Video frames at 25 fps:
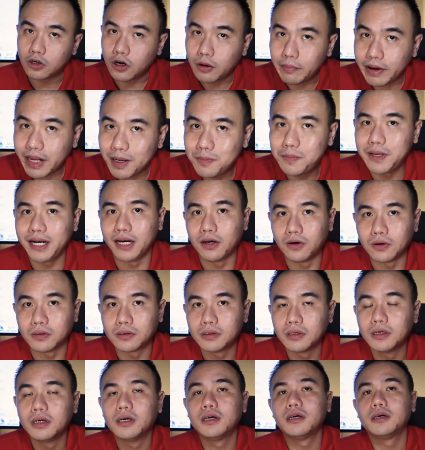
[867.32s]
Komen below.
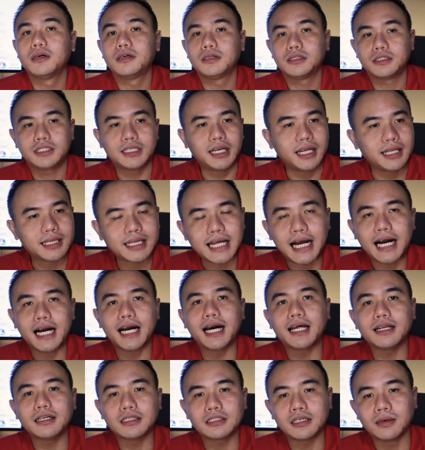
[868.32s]

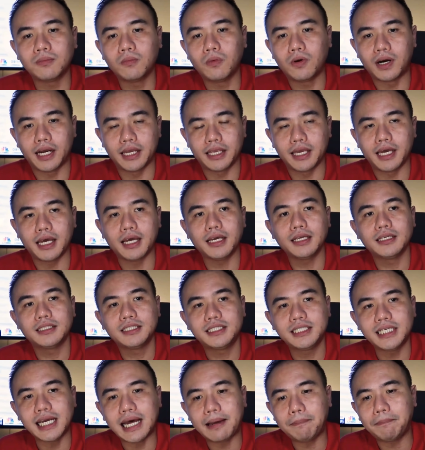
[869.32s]
Ceritakan semuanya
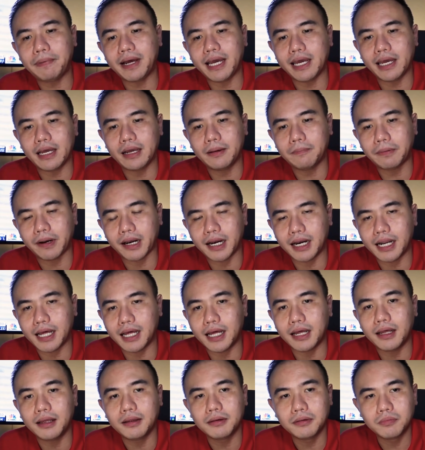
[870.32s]
siapa yang
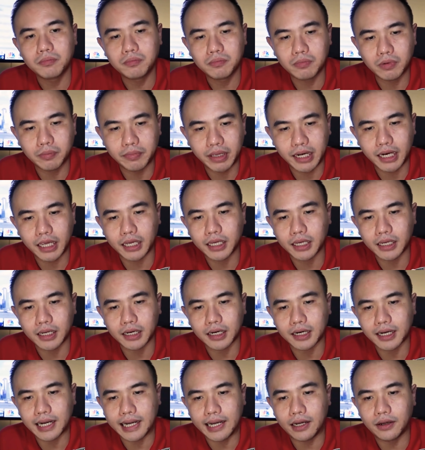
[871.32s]
pernah memiliki
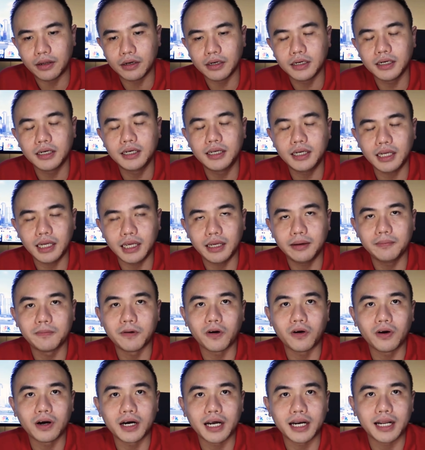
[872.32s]
account di
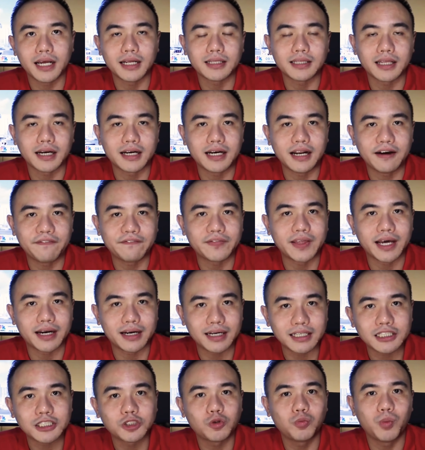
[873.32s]
broker yang
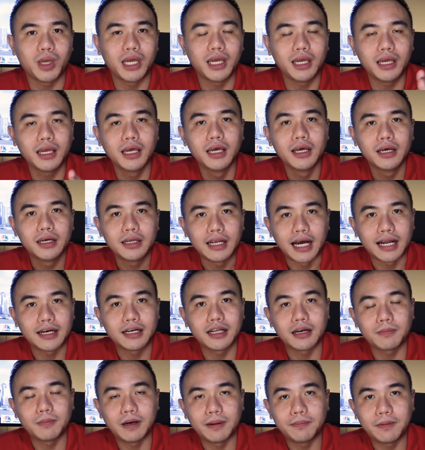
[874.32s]
terdaftar resmi
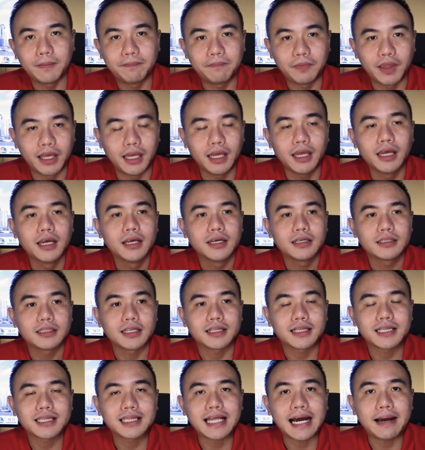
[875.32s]
under Bapepti
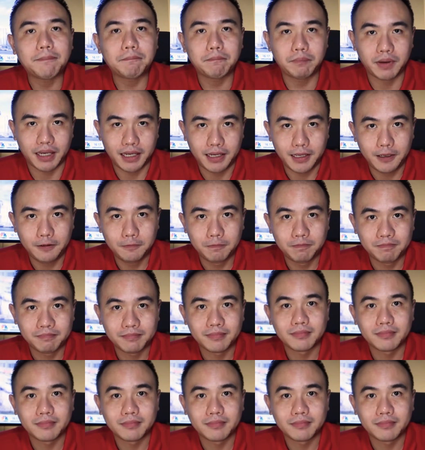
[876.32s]
tetapi